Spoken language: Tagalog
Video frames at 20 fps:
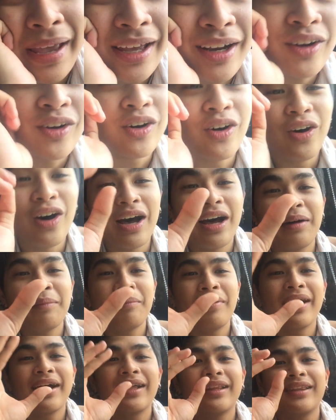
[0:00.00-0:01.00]
Pero
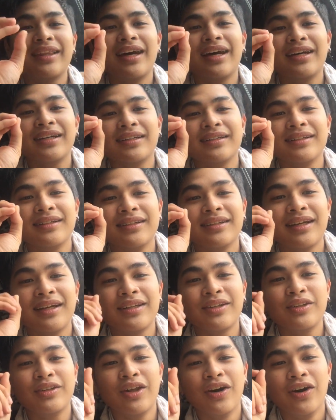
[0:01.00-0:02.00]
ang magandang
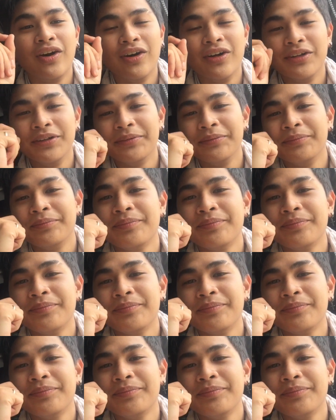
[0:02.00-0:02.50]
ano doon